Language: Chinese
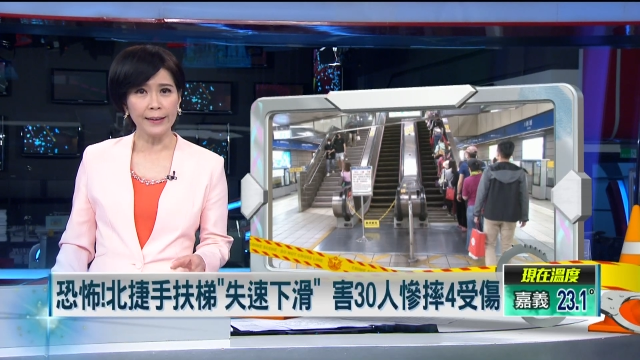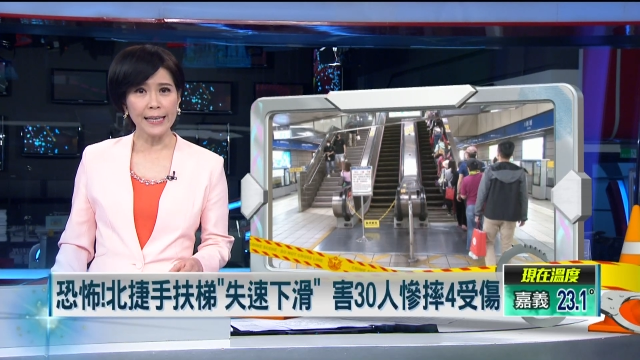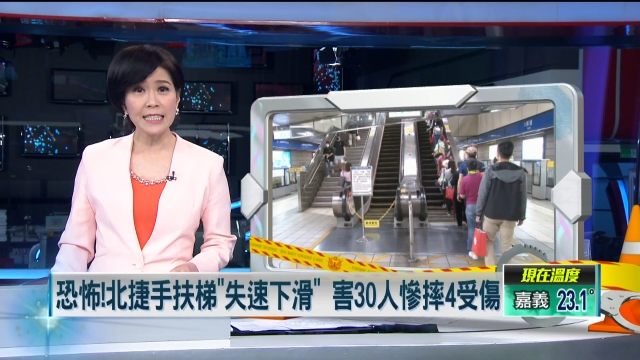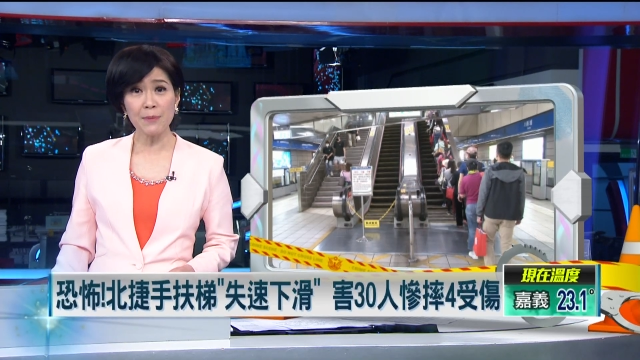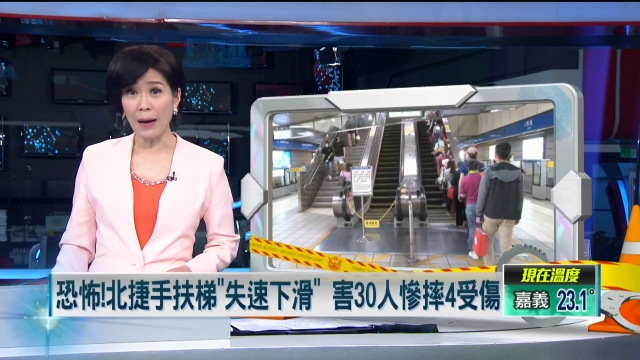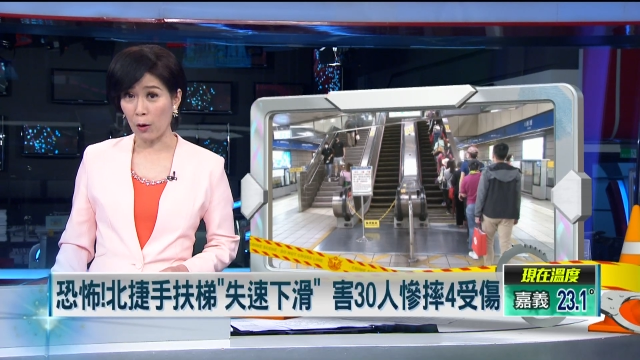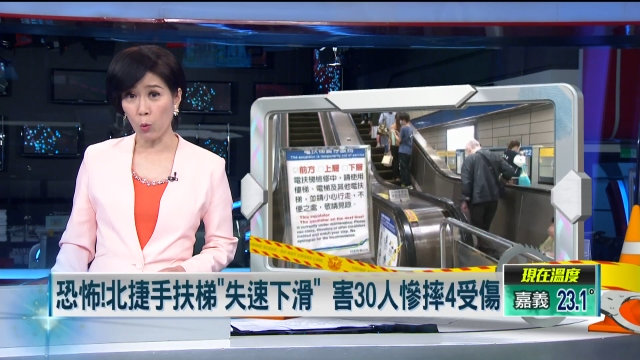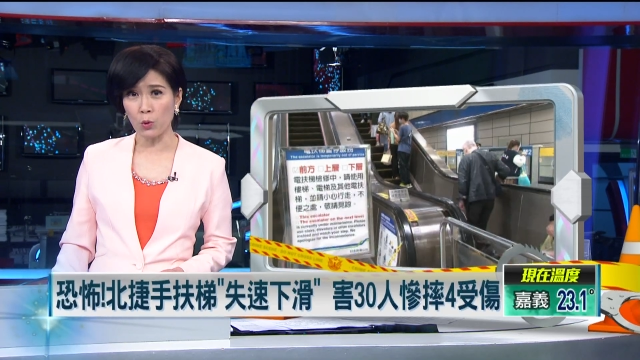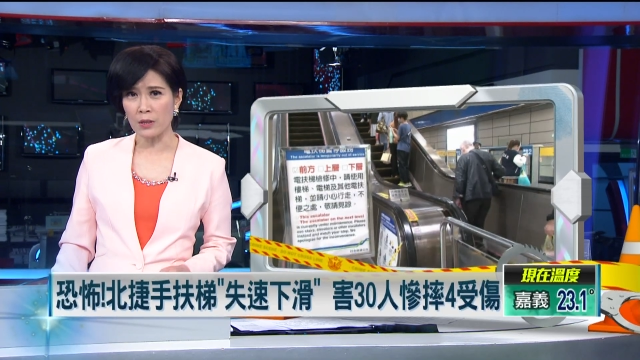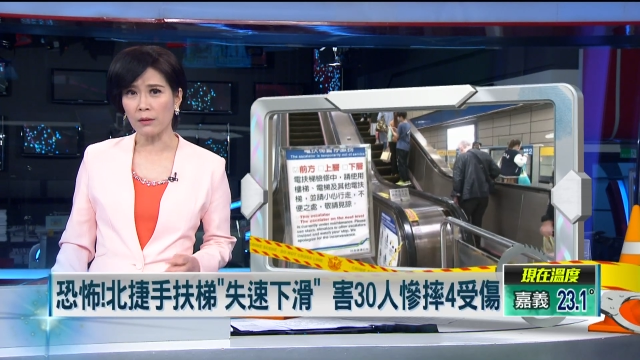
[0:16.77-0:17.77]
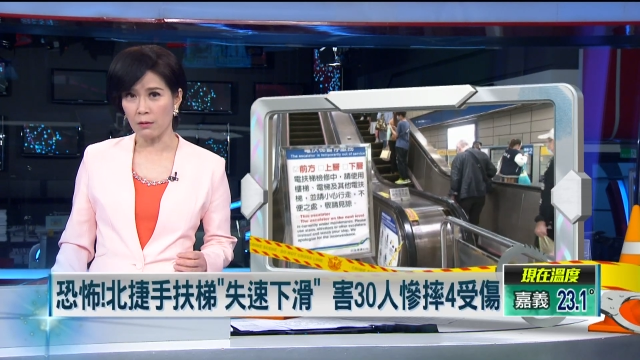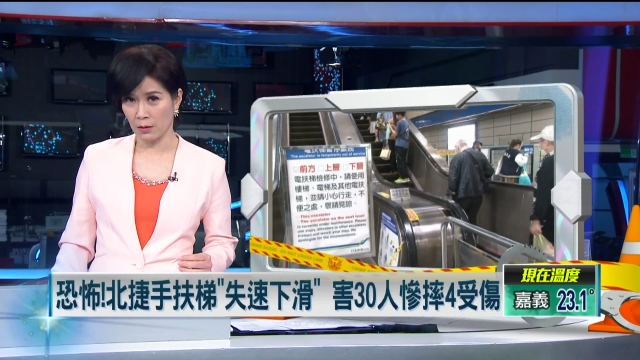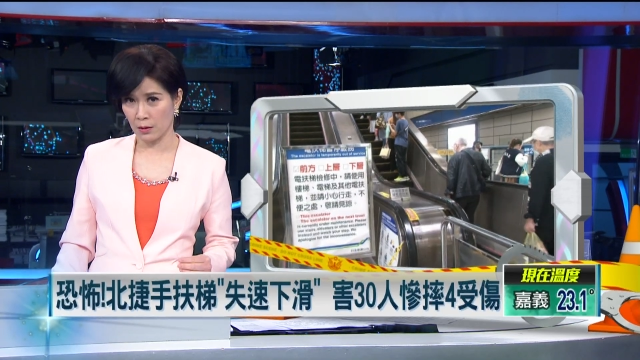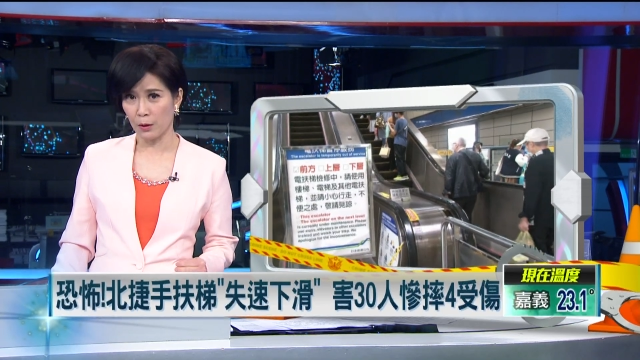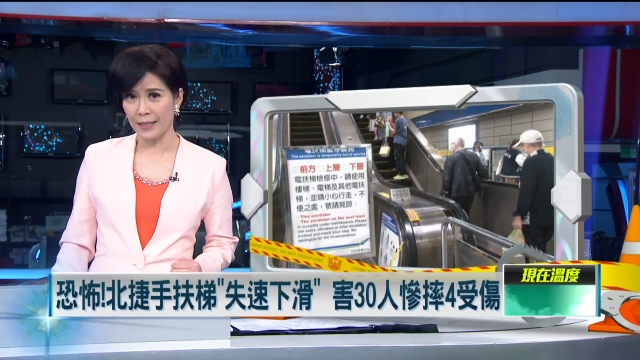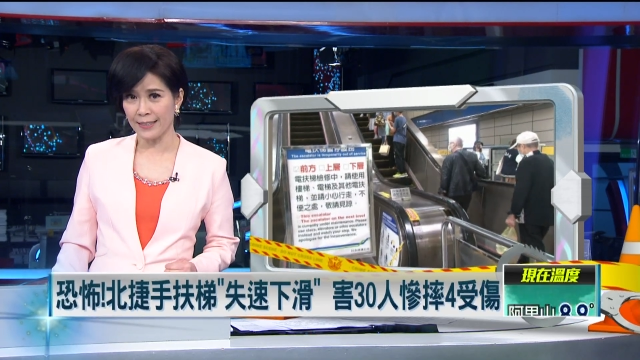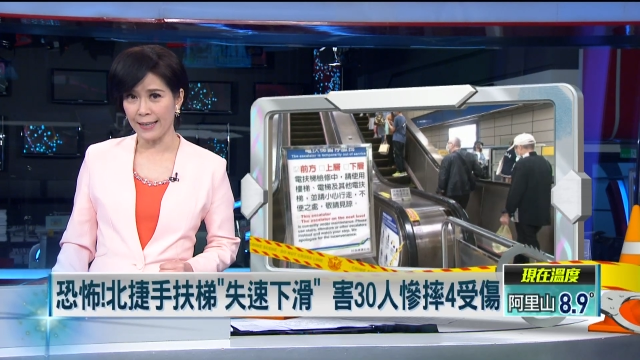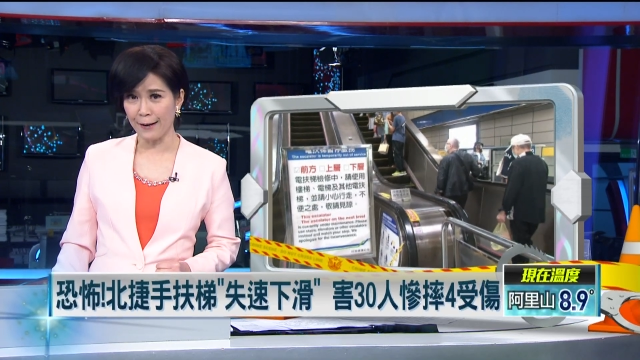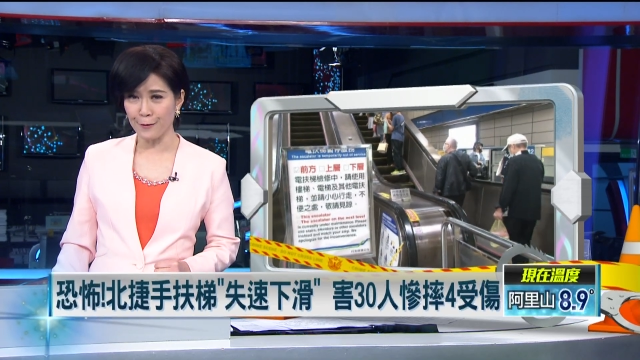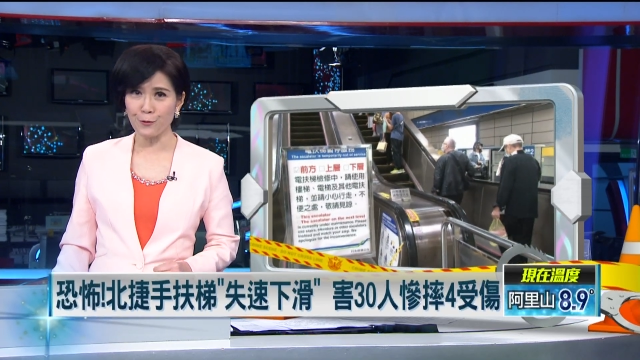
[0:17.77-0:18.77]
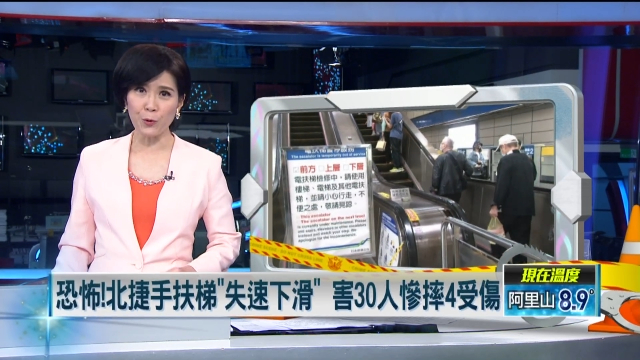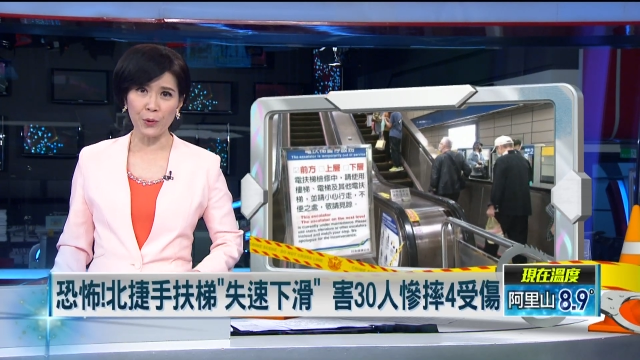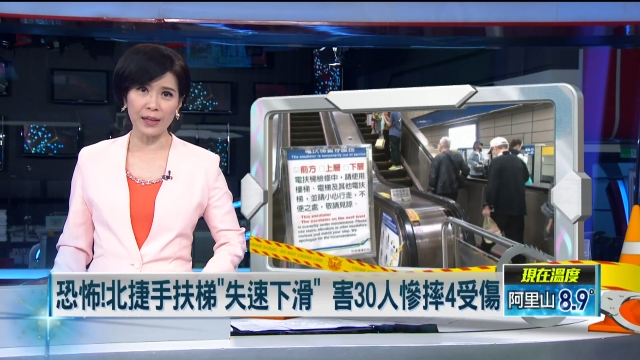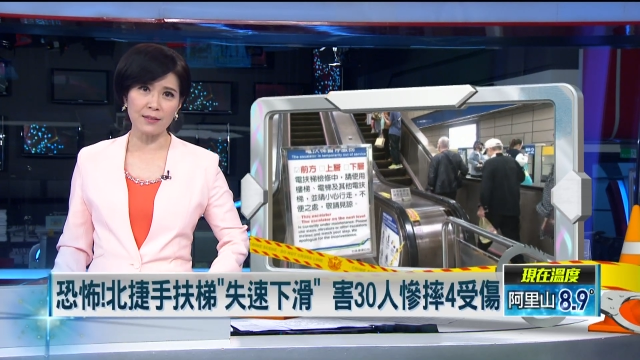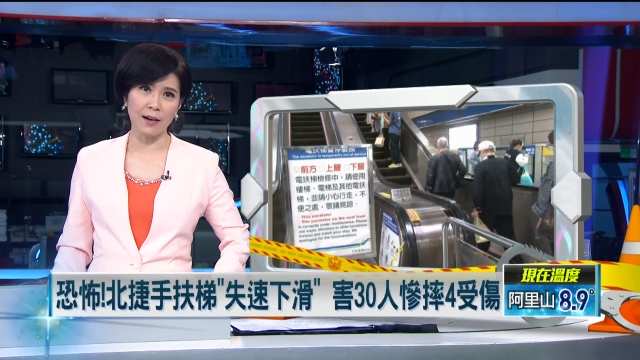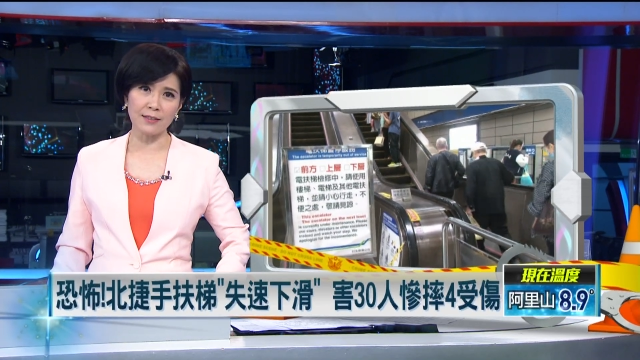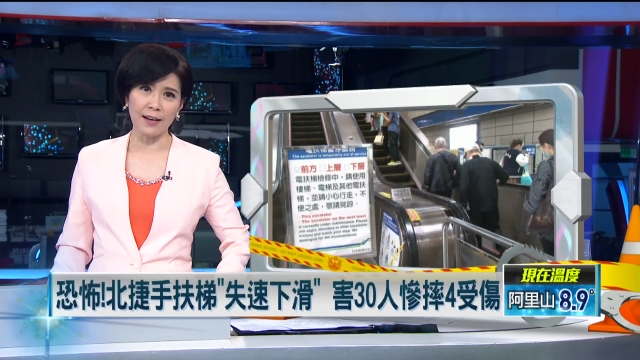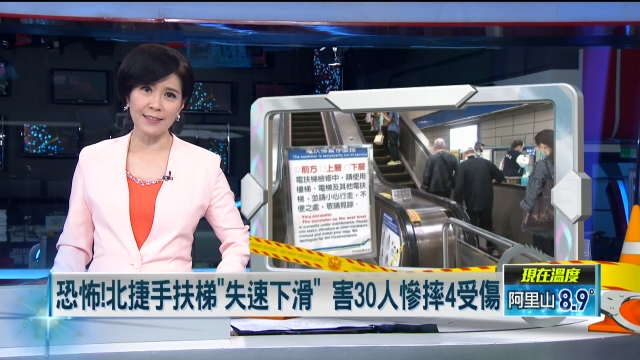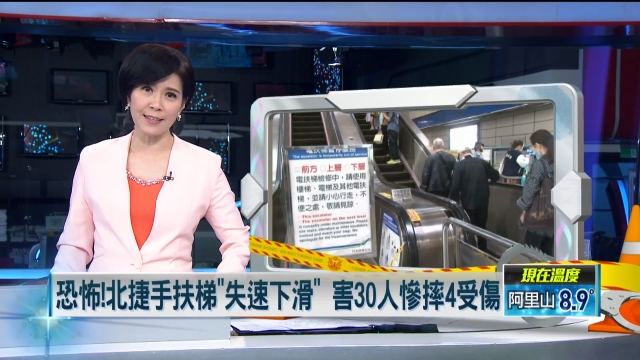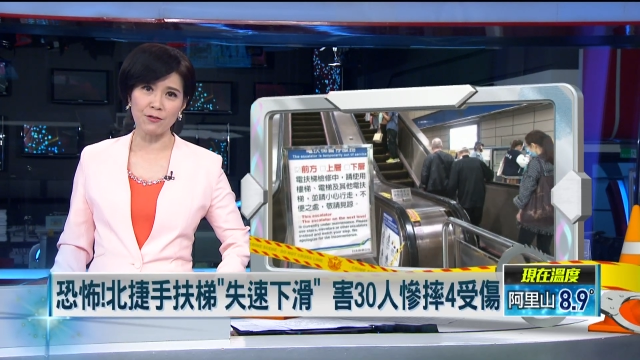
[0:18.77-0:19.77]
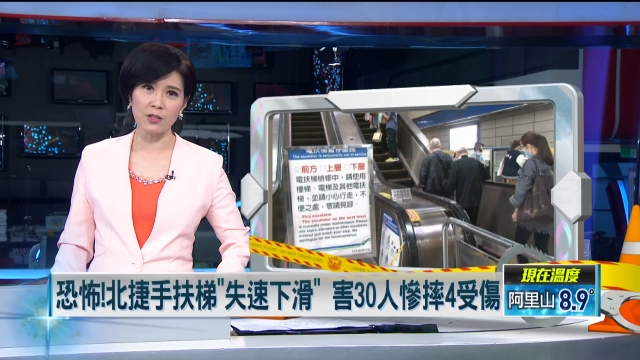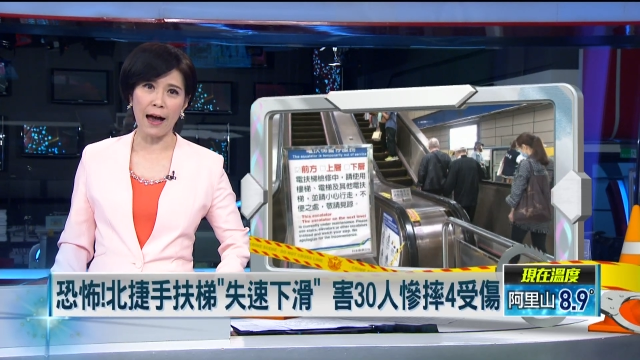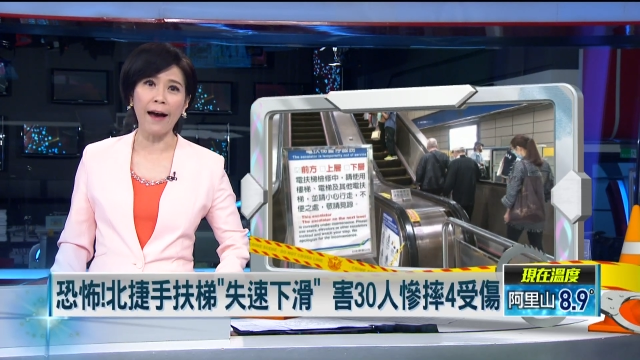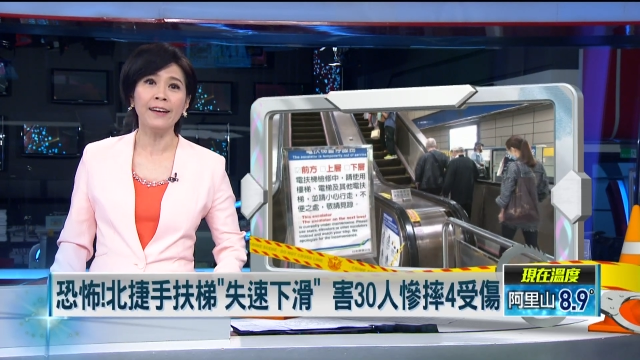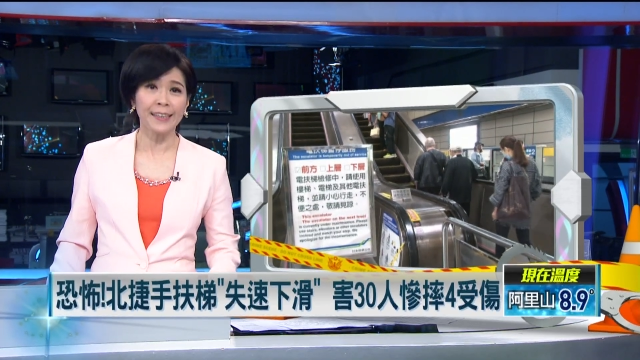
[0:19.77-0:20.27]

已经把故障的齿轮箱送回给厂商检查，